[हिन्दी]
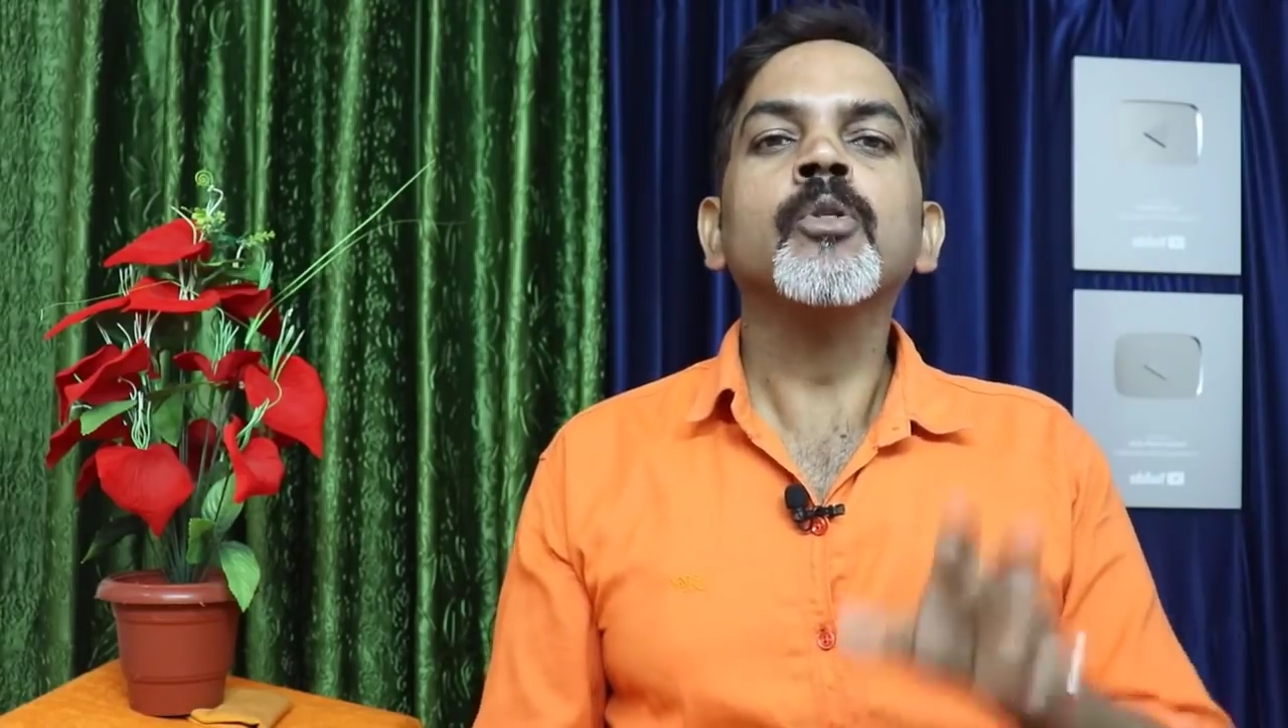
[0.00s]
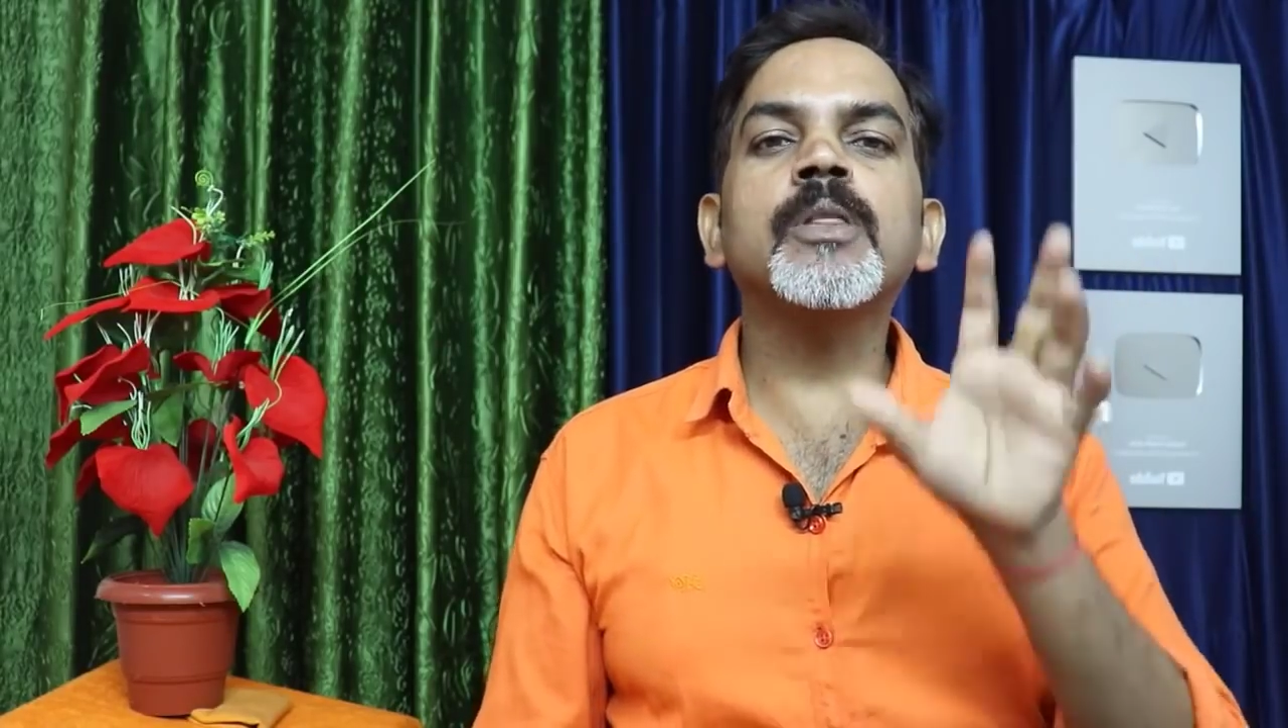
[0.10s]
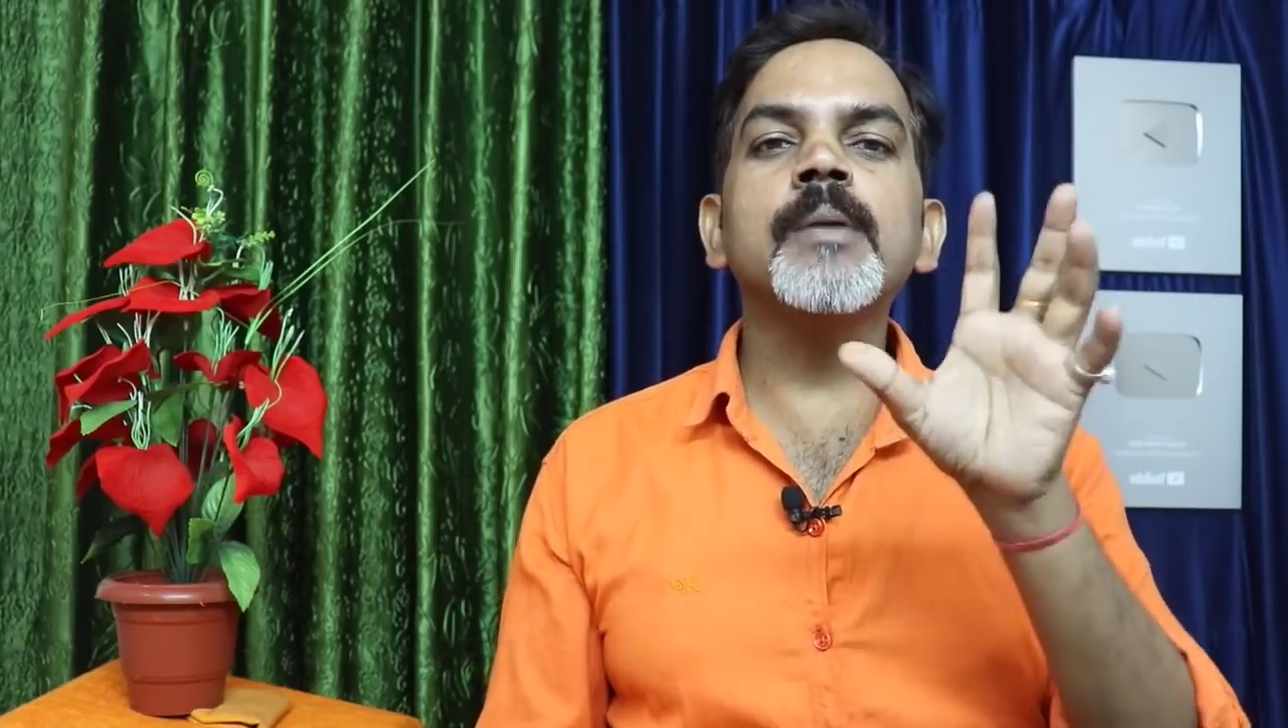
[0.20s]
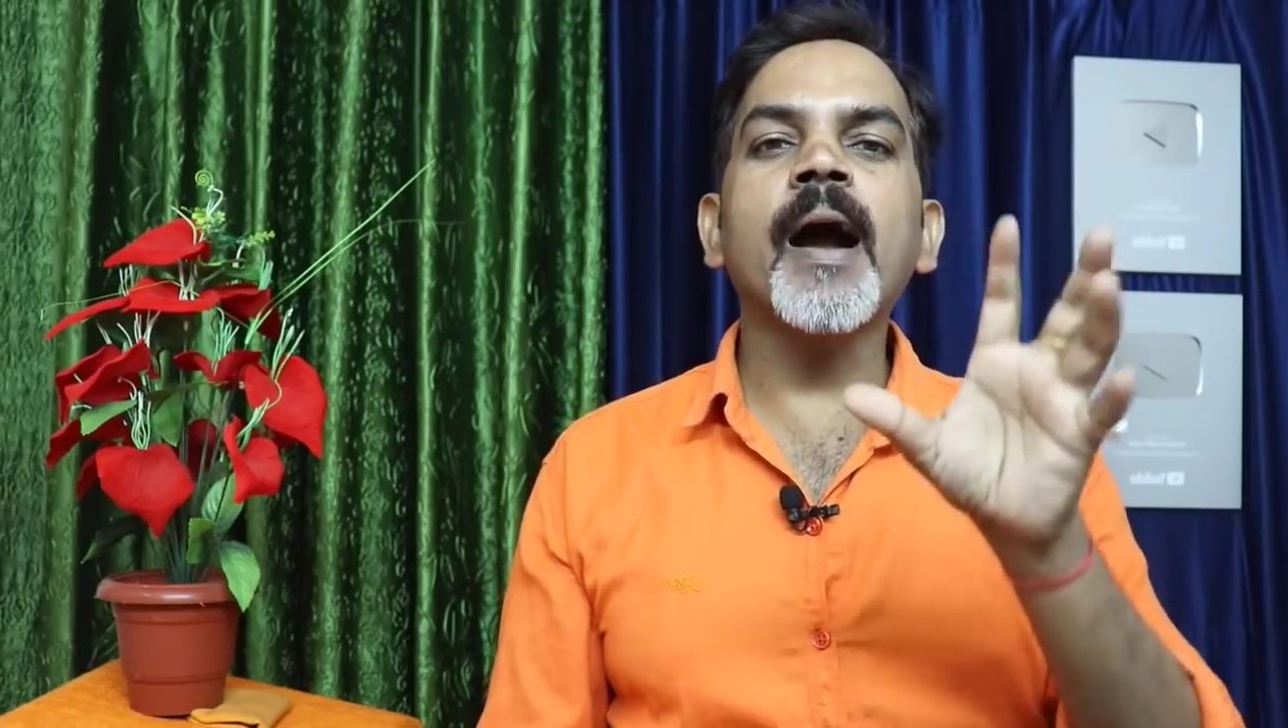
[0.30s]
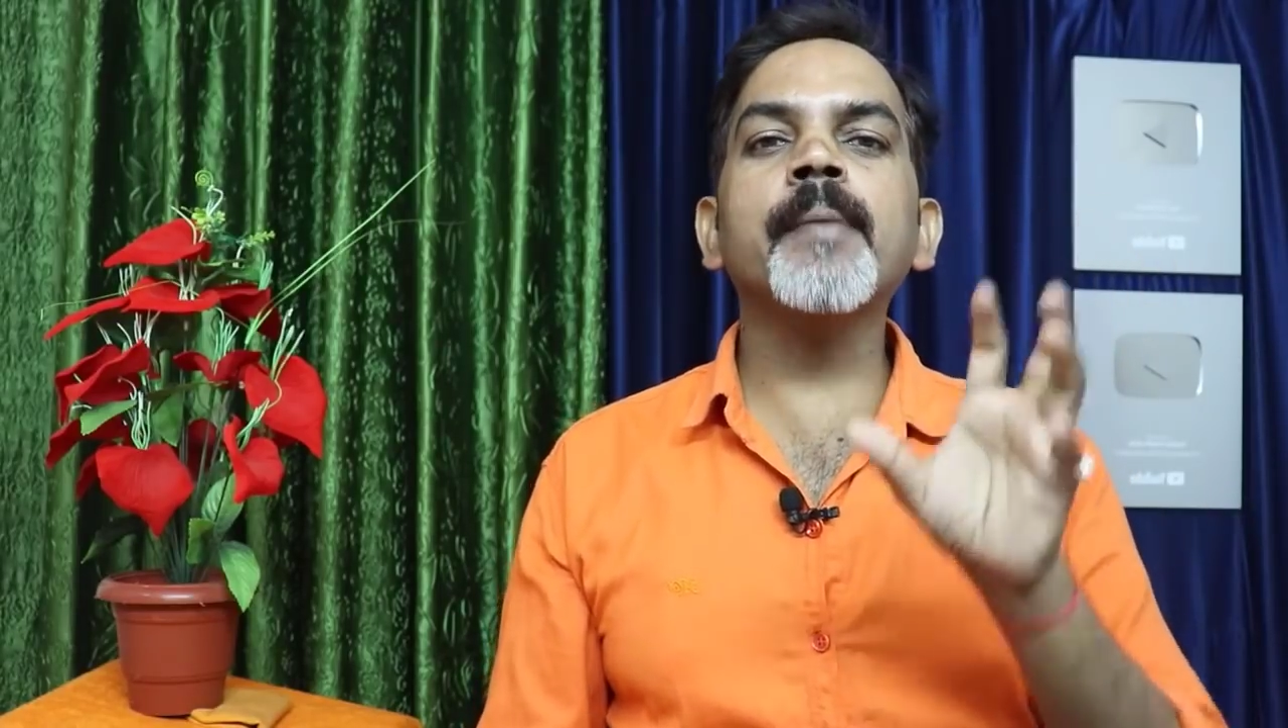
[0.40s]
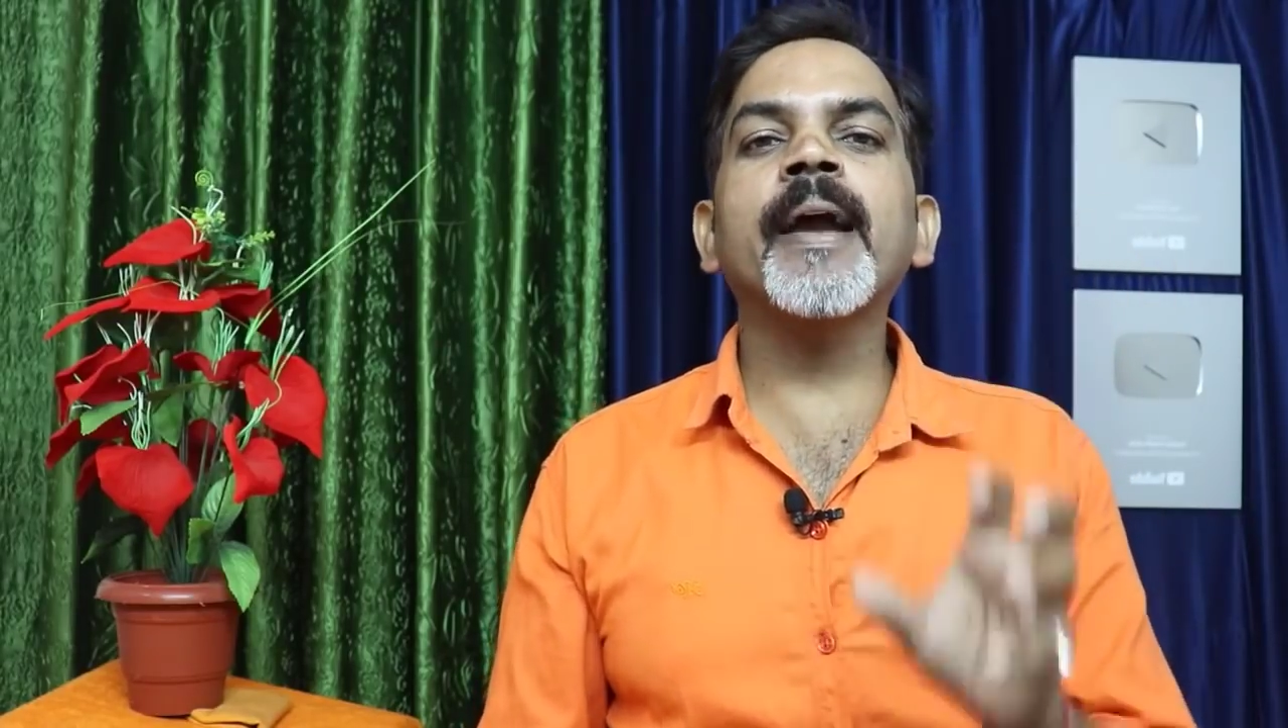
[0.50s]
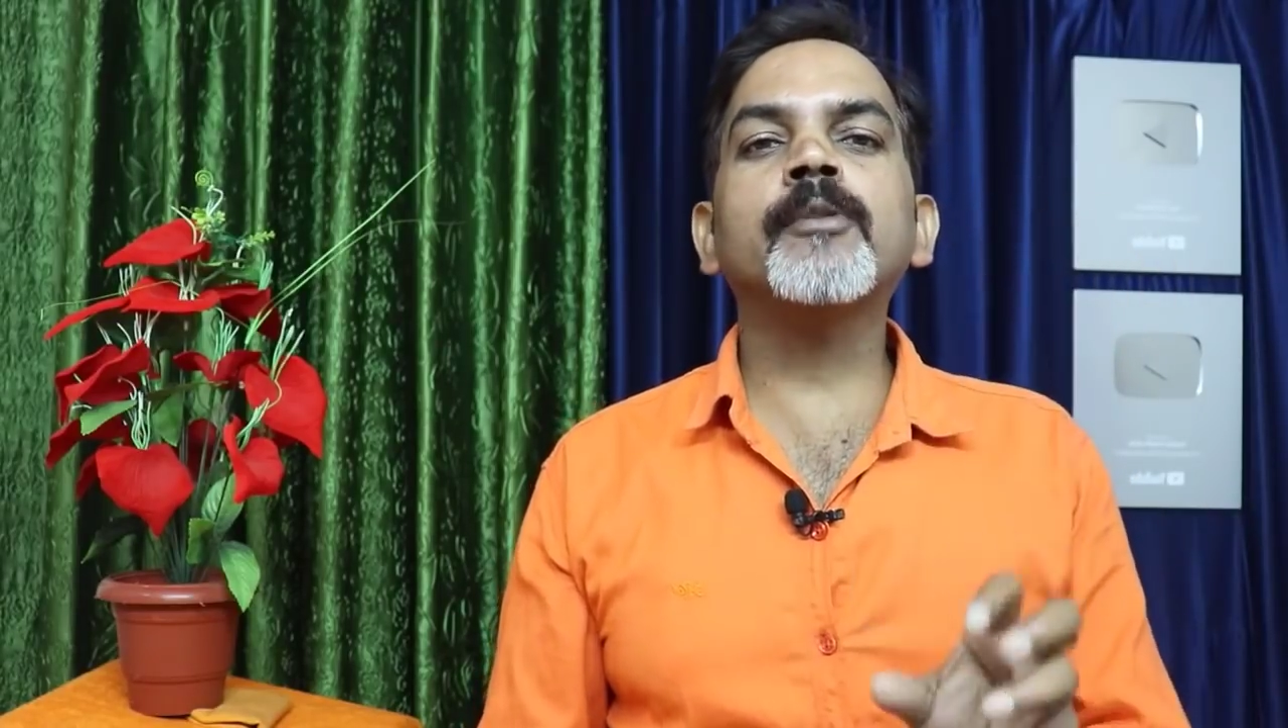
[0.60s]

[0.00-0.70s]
तो दिमाग में